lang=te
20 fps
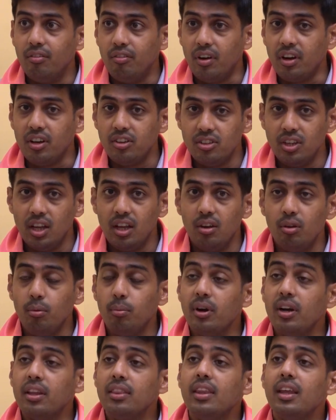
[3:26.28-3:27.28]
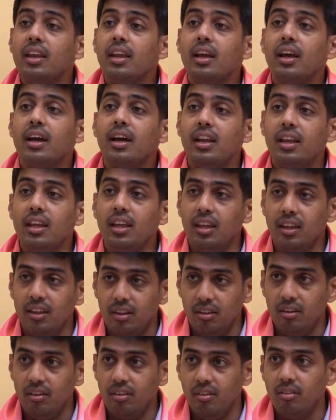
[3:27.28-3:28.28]
వర్షాలు పడితేనే కానీ
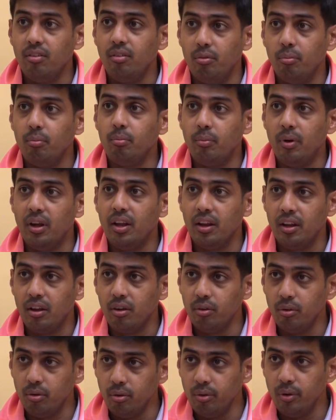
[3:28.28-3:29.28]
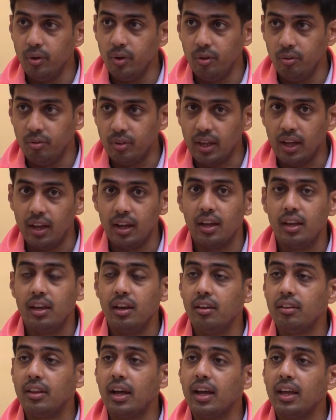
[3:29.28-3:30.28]
మాకు
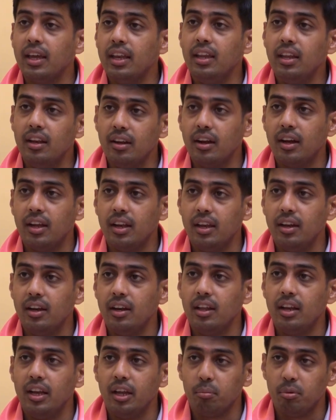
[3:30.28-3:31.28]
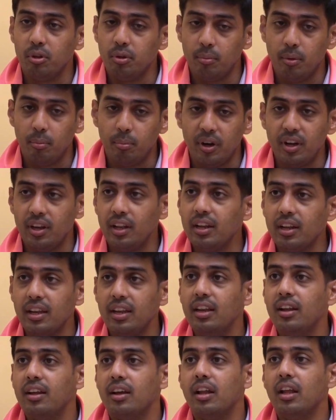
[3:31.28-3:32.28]
తాగే తాగే నీళ్ళు కానివ్వండి లేకపోతే మా పంటలకు
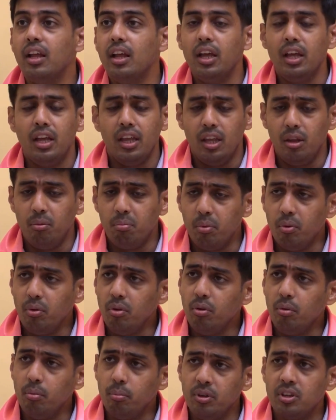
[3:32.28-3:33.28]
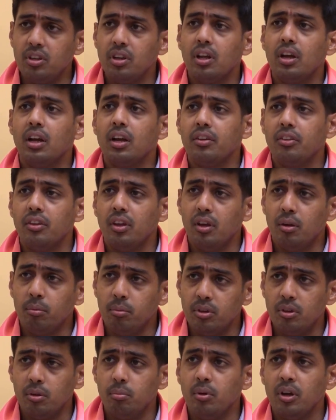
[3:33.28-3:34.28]
నీళ్ళు కానీ ఇప్పుడు మిషన్ కాకతీయ
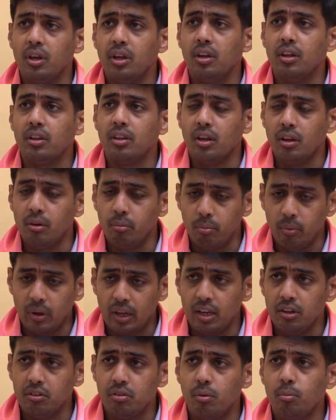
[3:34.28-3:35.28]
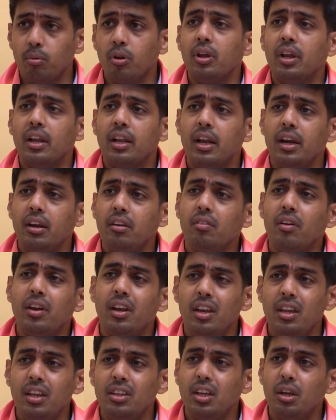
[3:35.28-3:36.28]
మిషన్ భగీరథ కాలుష్యం
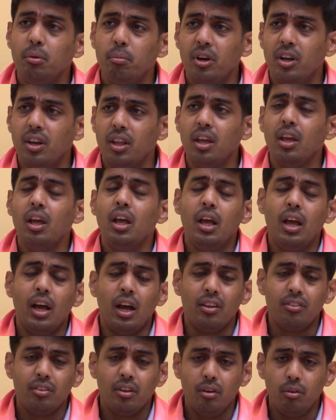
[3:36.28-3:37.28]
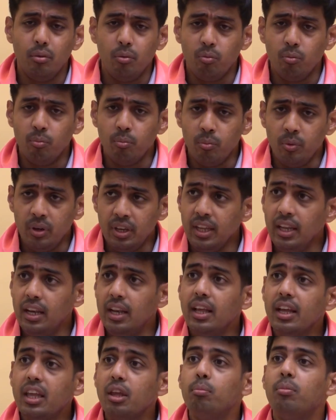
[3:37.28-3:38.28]
ఇట్లాంటివన్నీ చేయబట్టి అసలు
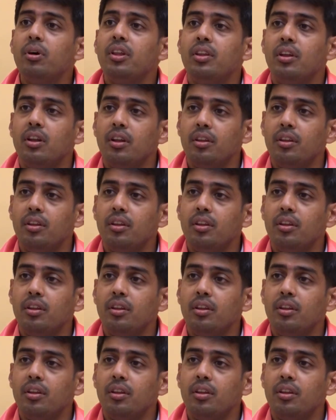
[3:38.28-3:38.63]
నీళ్ళకి ఇబ్బంది